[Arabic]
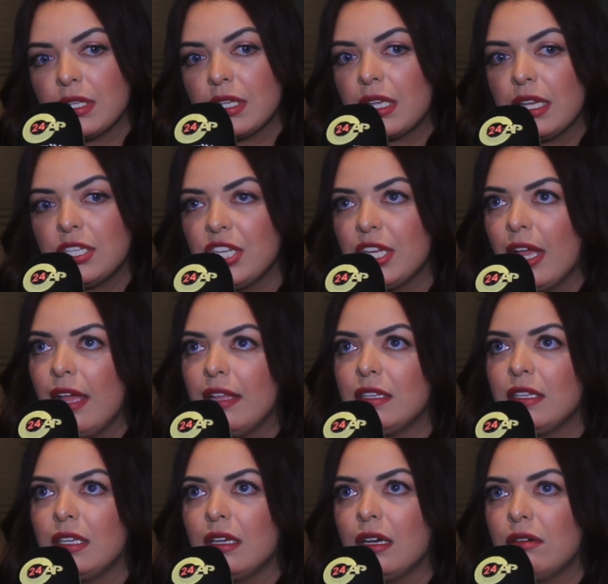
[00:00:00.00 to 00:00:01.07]
كتجي
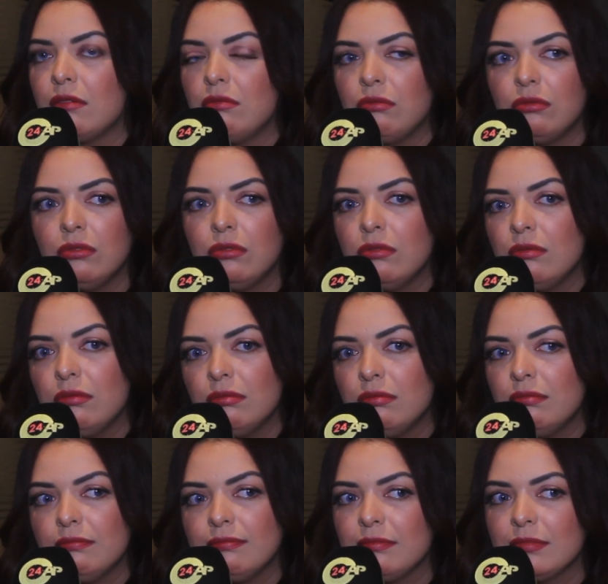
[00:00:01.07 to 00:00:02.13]
عاديه
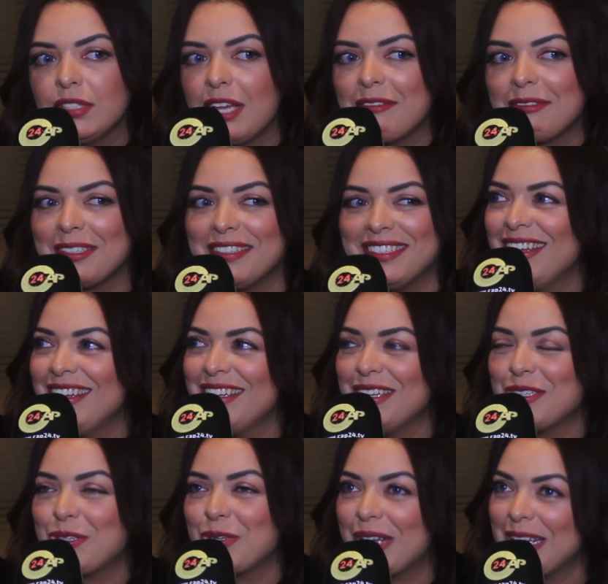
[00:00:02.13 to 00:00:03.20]
وصافي
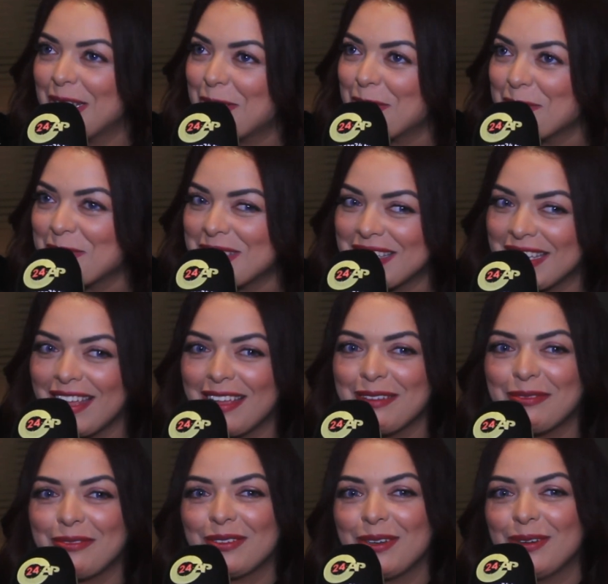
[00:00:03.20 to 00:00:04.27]
أه، شكرا لكم بزاف
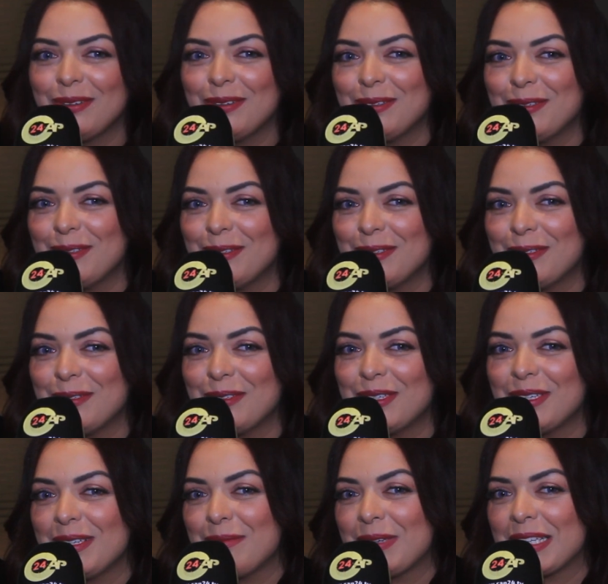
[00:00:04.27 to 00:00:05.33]

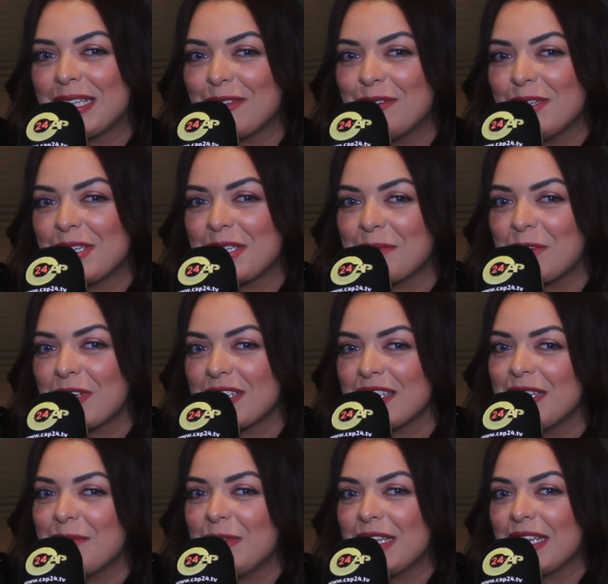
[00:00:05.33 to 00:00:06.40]
وبغيت نقول للجمهور
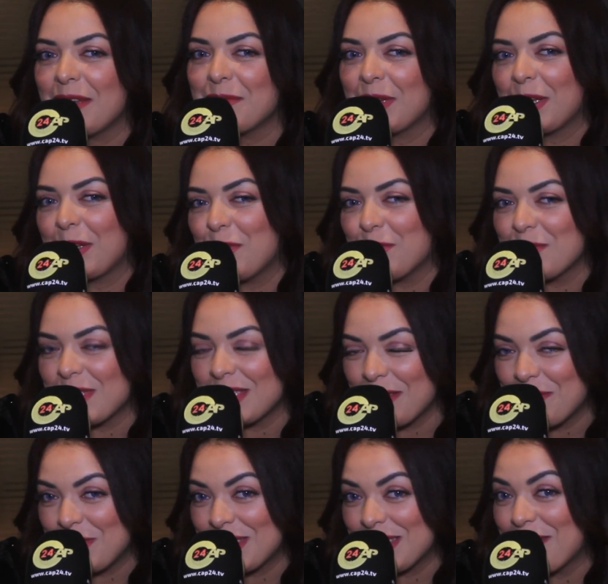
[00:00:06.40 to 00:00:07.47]
ديالي بلي كنبغيكم
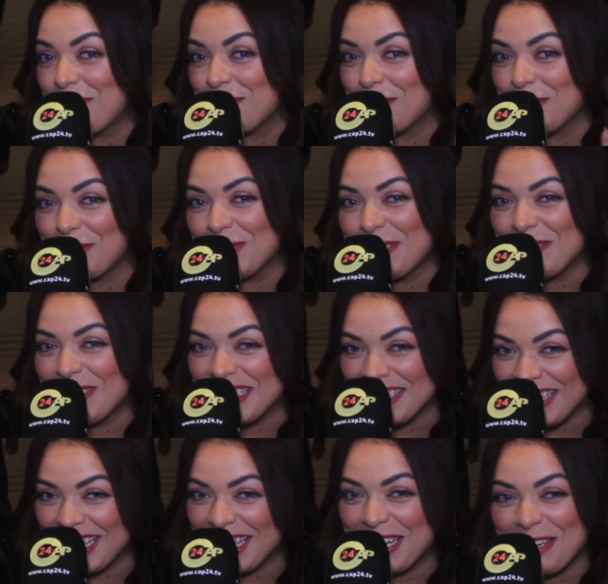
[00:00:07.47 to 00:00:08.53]
بزاف بزاف سيرتو لي في
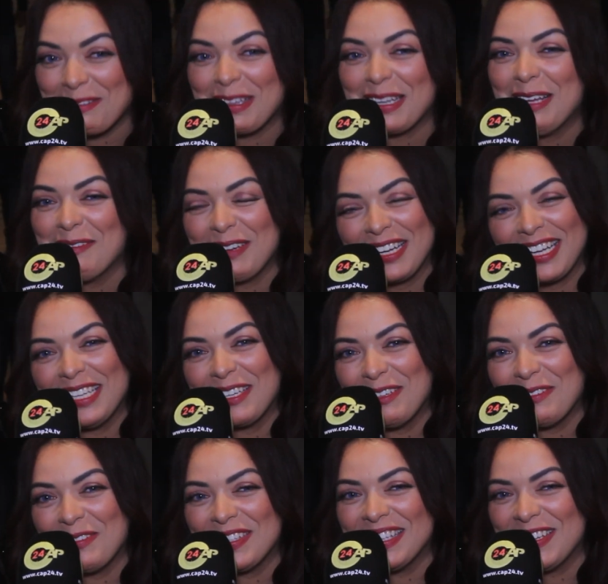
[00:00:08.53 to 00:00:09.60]
الانستغرام كنحماق
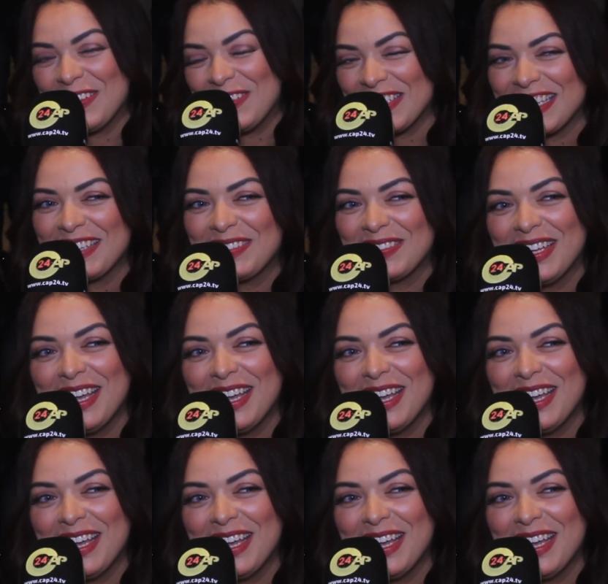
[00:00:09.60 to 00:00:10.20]
عليكم بزاف بزاف